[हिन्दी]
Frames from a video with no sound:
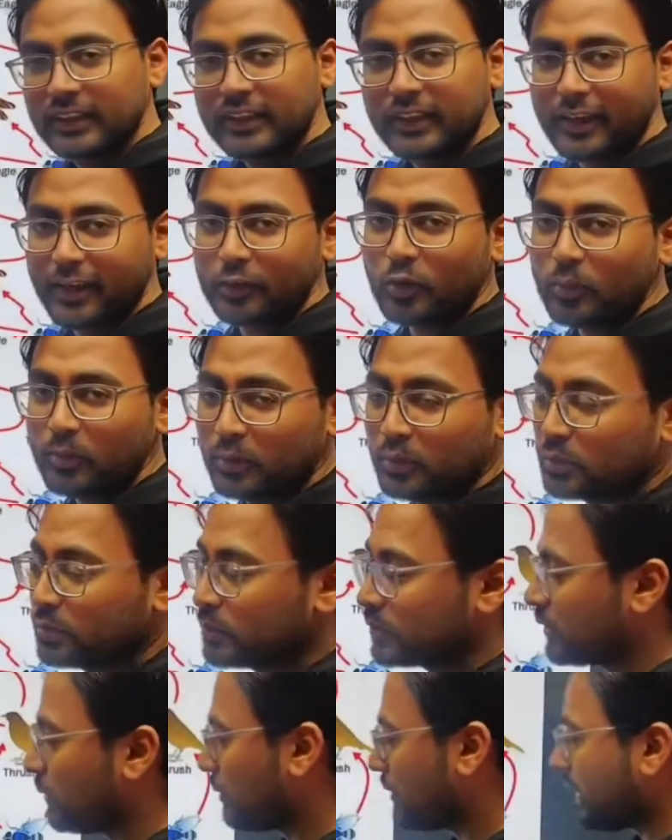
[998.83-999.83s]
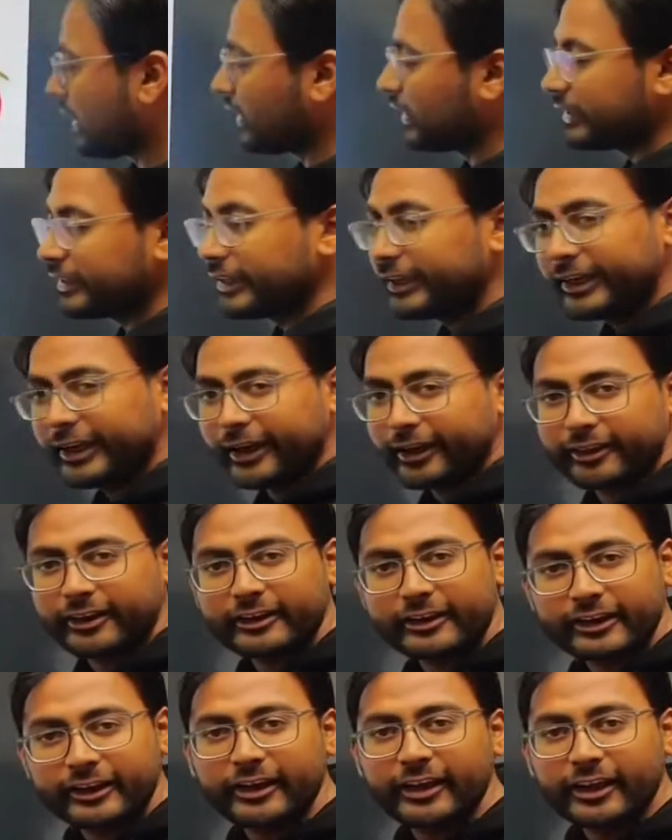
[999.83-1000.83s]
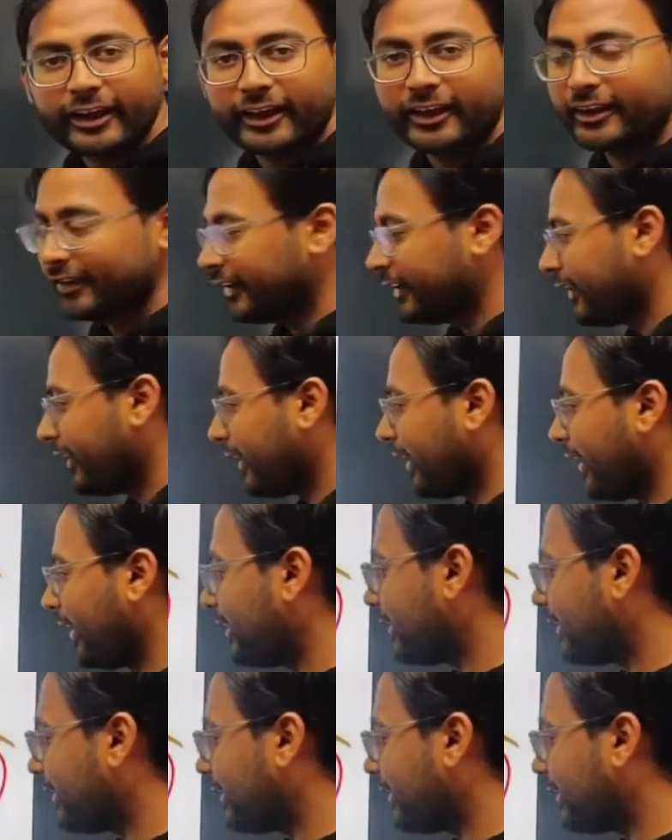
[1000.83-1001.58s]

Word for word: खेतों में दुश्मन सबसे ज्यादा टिड्डे आते हैं टिड्डे ठीक है